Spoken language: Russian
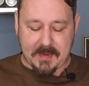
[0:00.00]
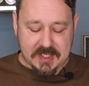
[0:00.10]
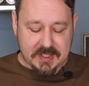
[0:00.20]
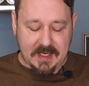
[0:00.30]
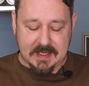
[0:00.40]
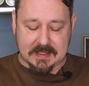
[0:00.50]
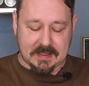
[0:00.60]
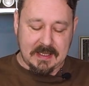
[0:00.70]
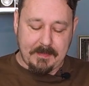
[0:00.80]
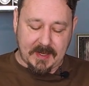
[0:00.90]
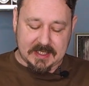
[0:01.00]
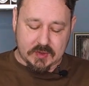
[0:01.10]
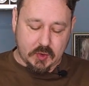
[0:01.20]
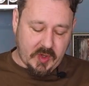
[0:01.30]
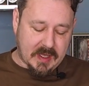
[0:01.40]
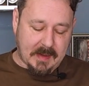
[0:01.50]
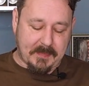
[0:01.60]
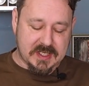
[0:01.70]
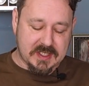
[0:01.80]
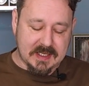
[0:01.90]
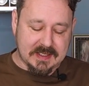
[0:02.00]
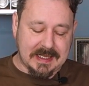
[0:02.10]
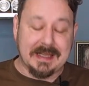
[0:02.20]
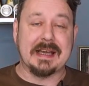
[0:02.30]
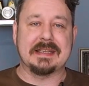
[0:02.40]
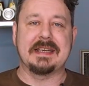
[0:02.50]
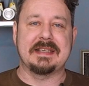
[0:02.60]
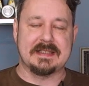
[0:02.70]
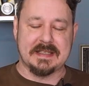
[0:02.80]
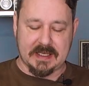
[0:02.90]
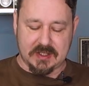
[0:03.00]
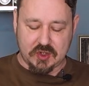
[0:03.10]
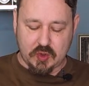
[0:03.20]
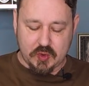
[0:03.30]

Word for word: Паштет не простой, а паштет деликатесный, с